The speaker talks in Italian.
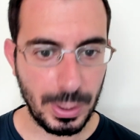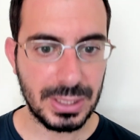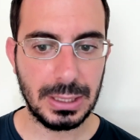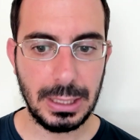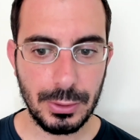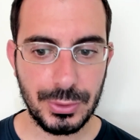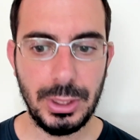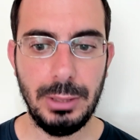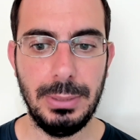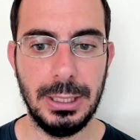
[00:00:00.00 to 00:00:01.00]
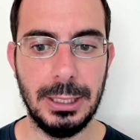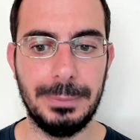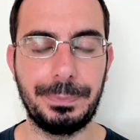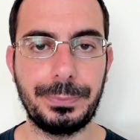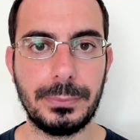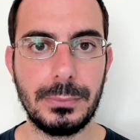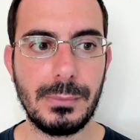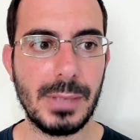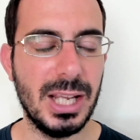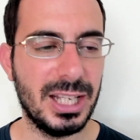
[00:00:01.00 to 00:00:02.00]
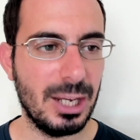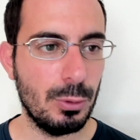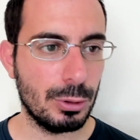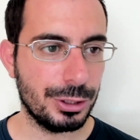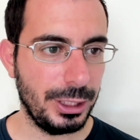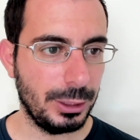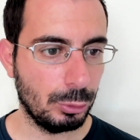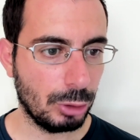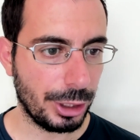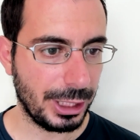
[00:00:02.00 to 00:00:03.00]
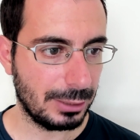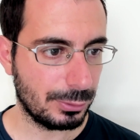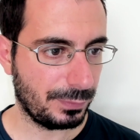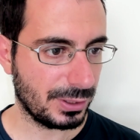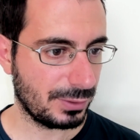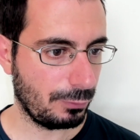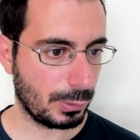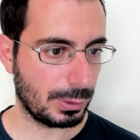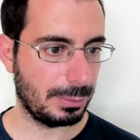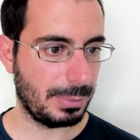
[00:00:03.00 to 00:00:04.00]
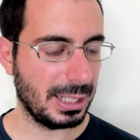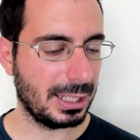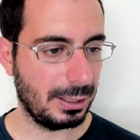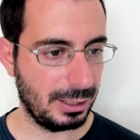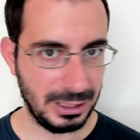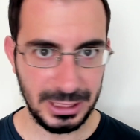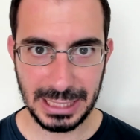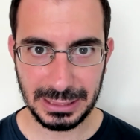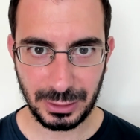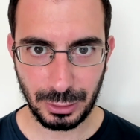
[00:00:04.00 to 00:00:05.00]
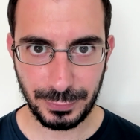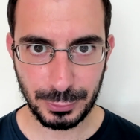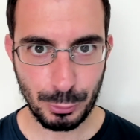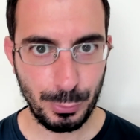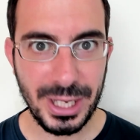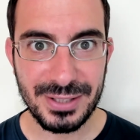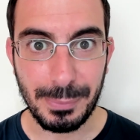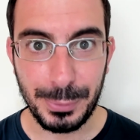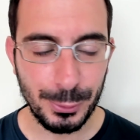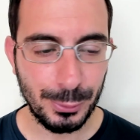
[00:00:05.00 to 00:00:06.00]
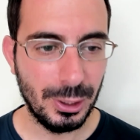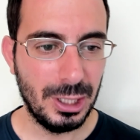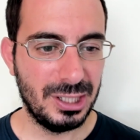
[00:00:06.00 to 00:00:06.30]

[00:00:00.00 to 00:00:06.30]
Questa dello streaming eh, che è uno dei tutorial su Fast Forward, anche gli altri che ho fatto su BS più